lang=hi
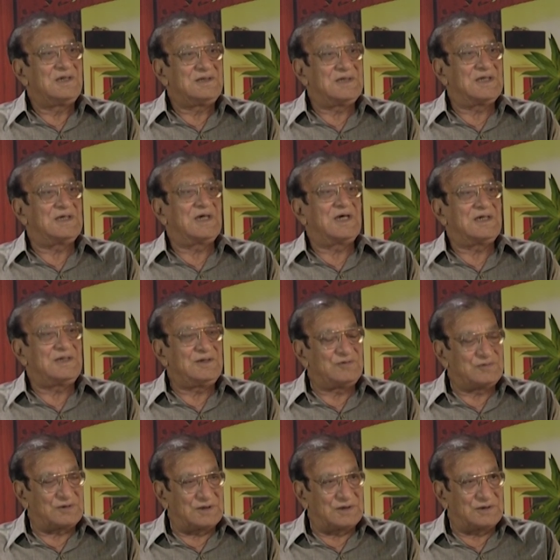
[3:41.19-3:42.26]
चिंगारी
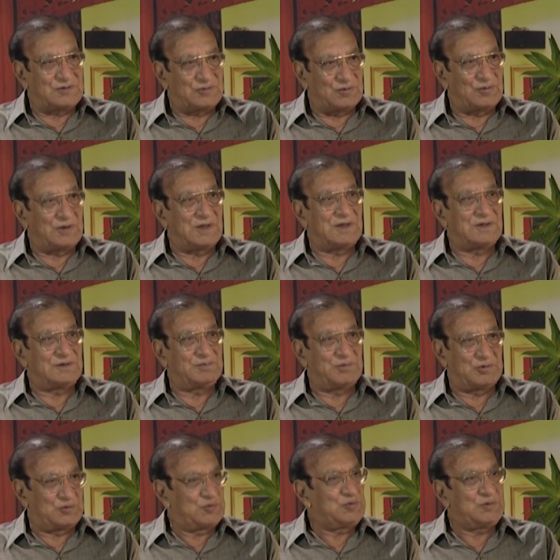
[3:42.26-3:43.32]
उसका शोला
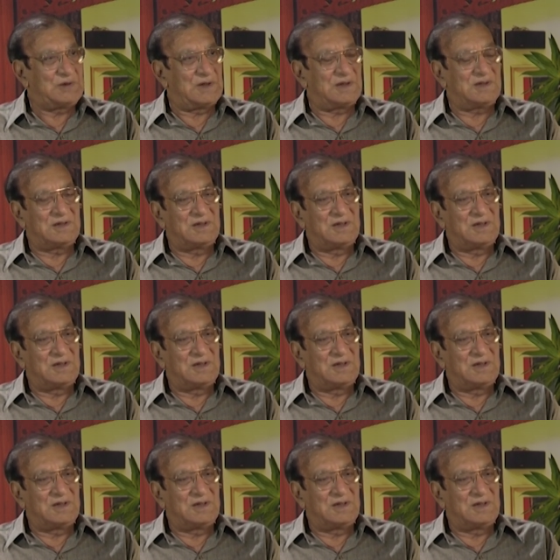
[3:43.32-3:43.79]
मौजूद है